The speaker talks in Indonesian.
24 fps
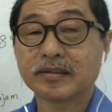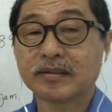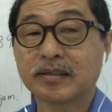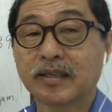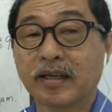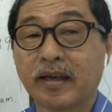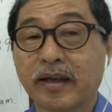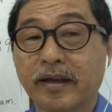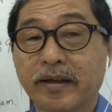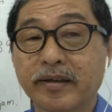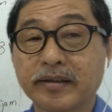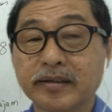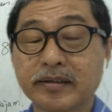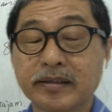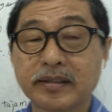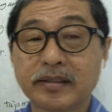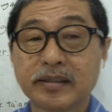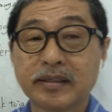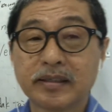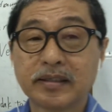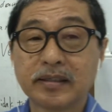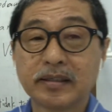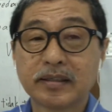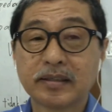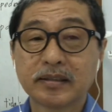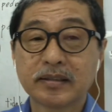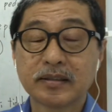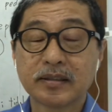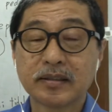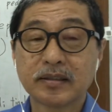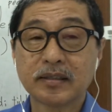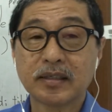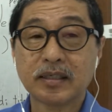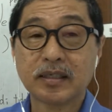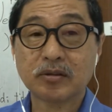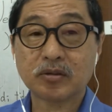Ya.
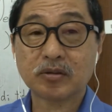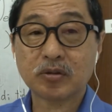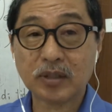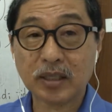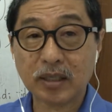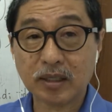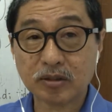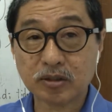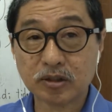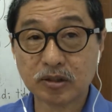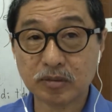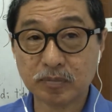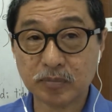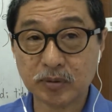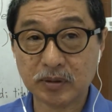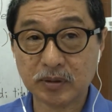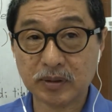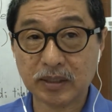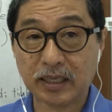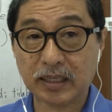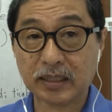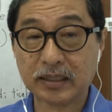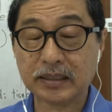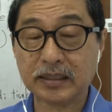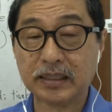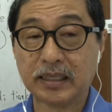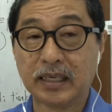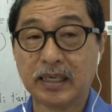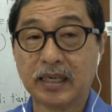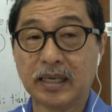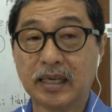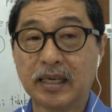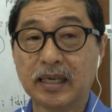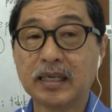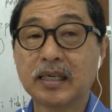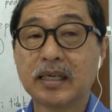Itulah
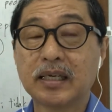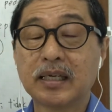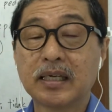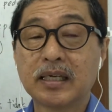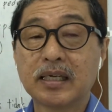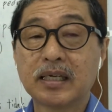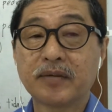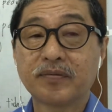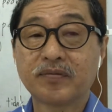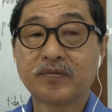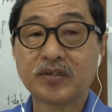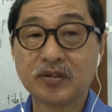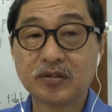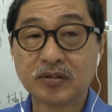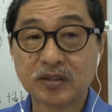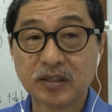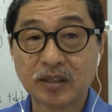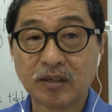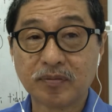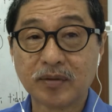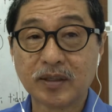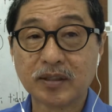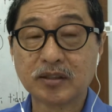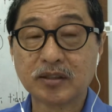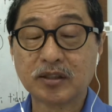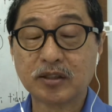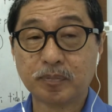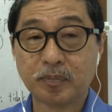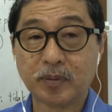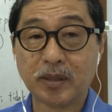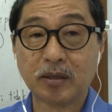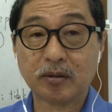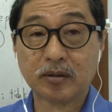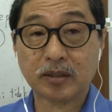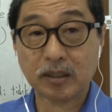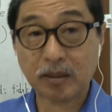sebenarnya filsafat
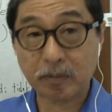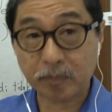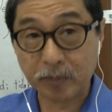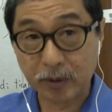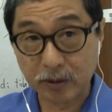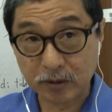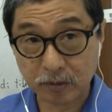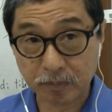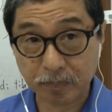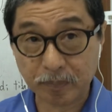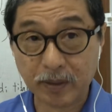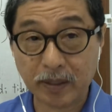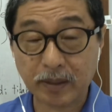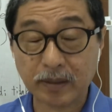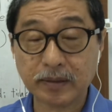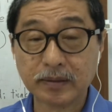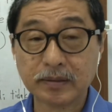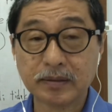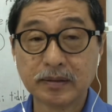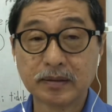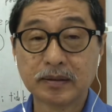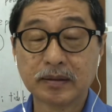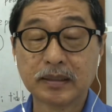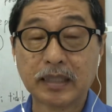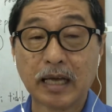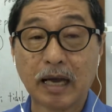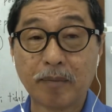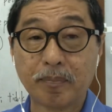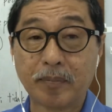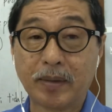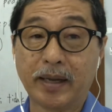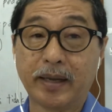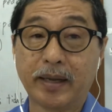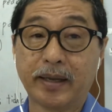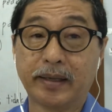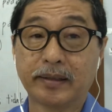Jepang. Kenapa Jepang
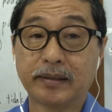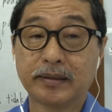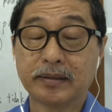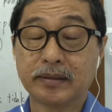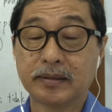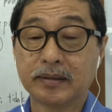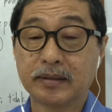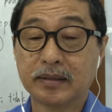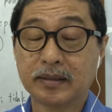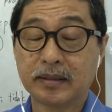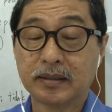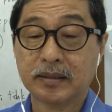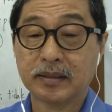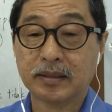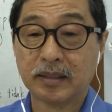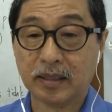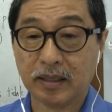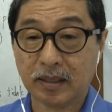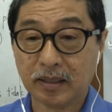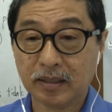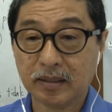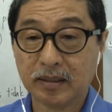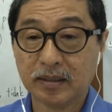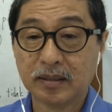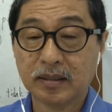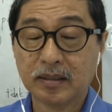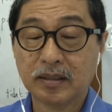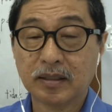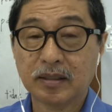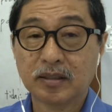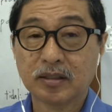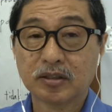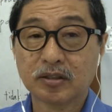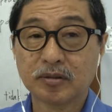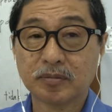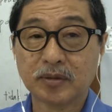damai? Ya,
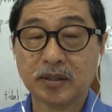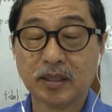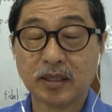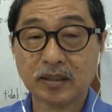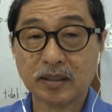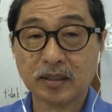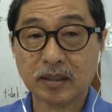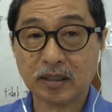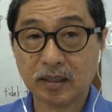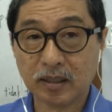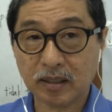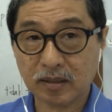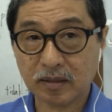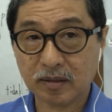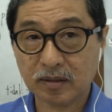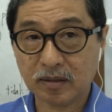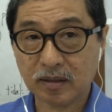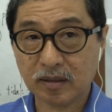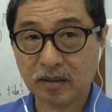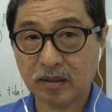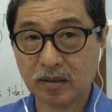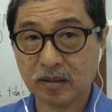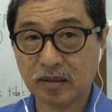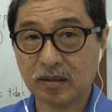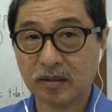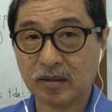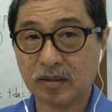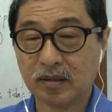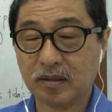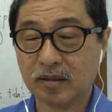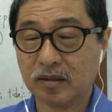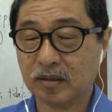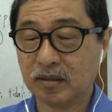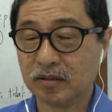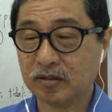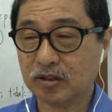sebenarnya ya
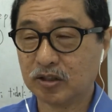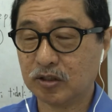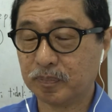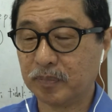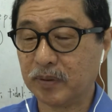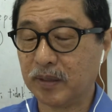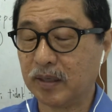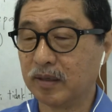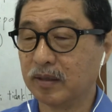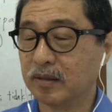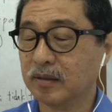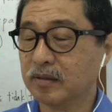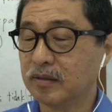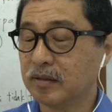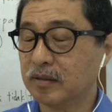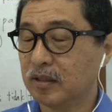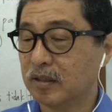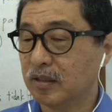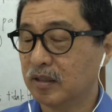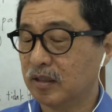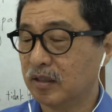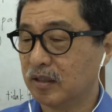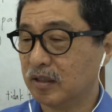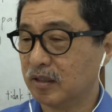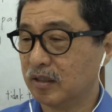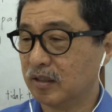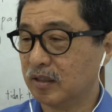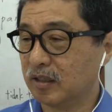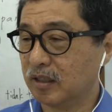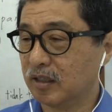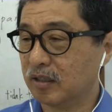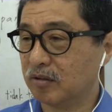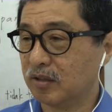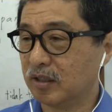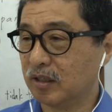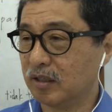eh, Jepang
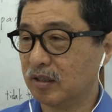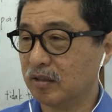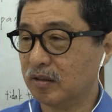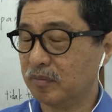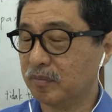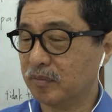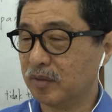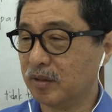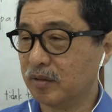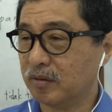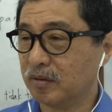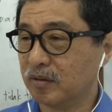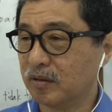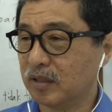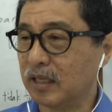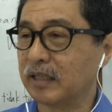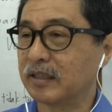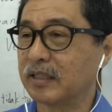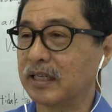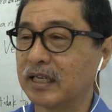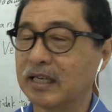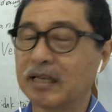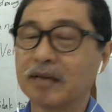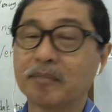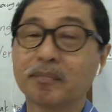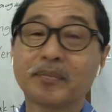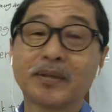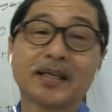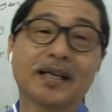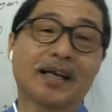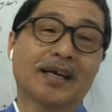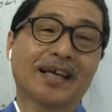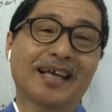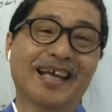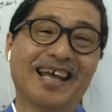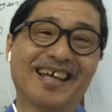eh, itu ya ada yang
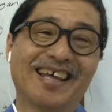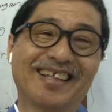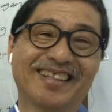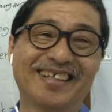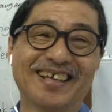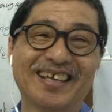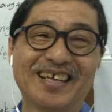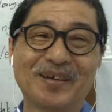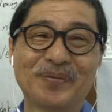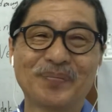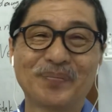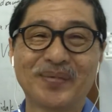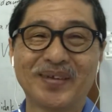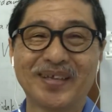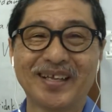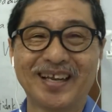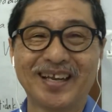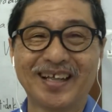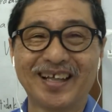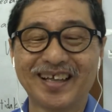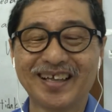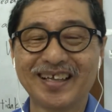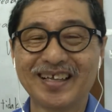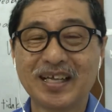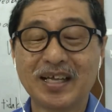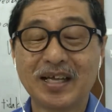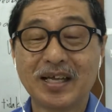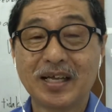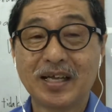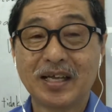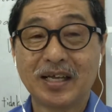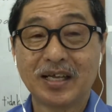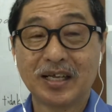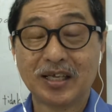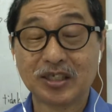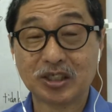bilang ya ada yang bilang
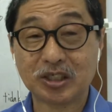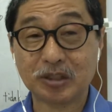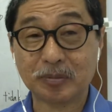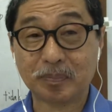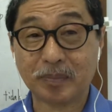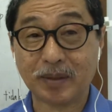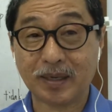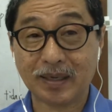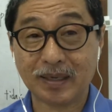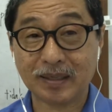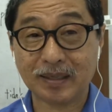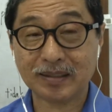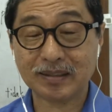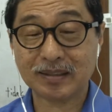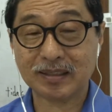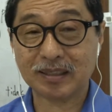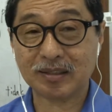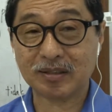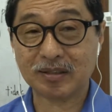eh, Jepang